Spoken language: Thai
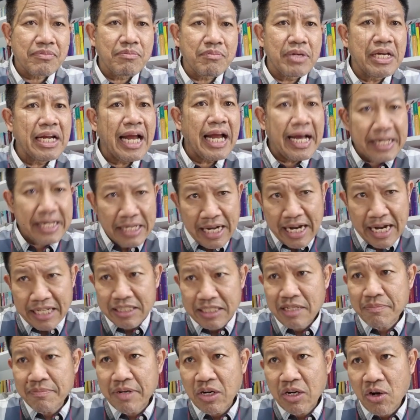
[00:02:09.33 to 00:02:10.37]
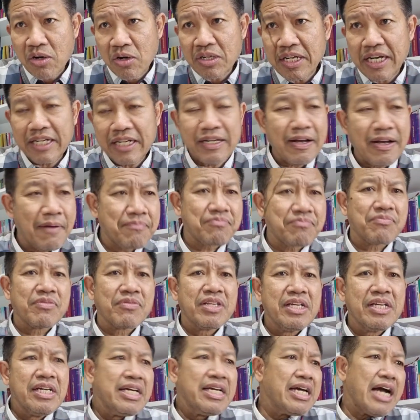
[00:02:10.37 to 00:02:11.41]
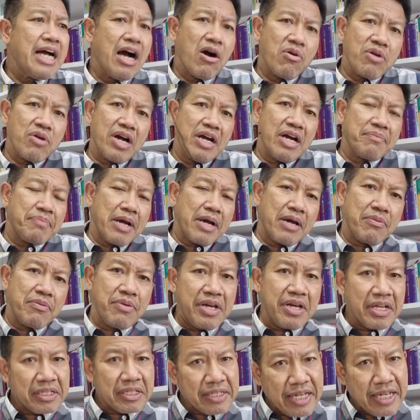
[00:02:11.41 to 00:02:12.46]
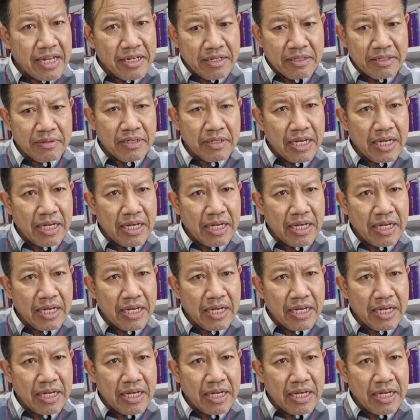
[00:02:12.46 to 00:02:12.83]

มีหลายรายที่มาร้องเรียนฮะเอาเงินไปวิ่งเต้น